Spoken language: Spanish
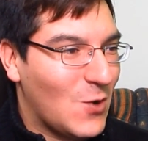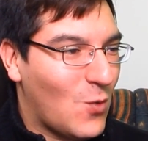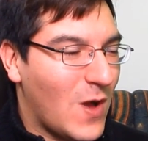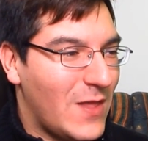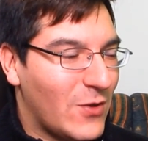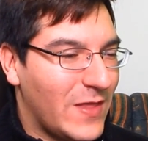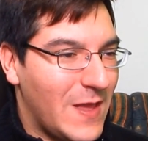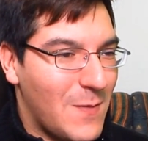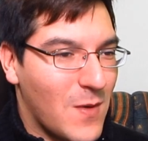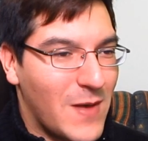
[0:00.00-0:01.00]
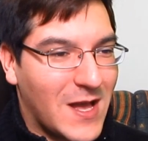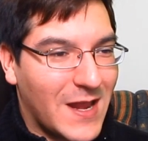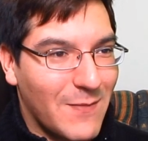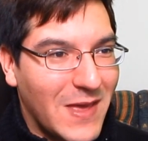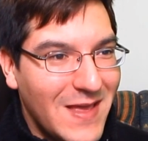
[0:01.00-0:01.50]
cuadro de Mamá
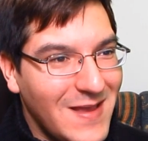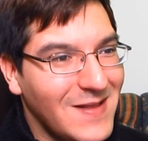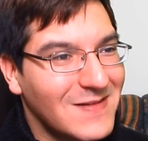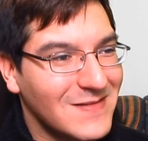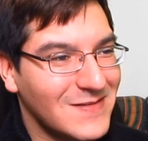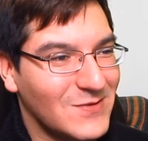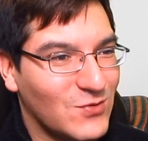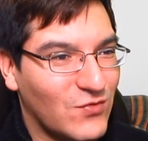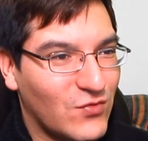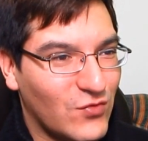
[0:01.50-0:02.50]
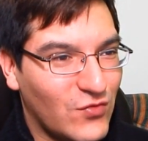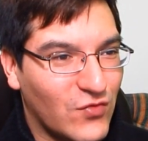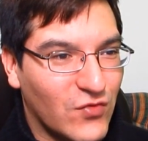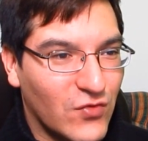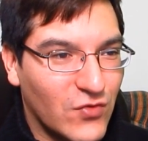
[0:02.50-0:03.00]
Caramel. Uf.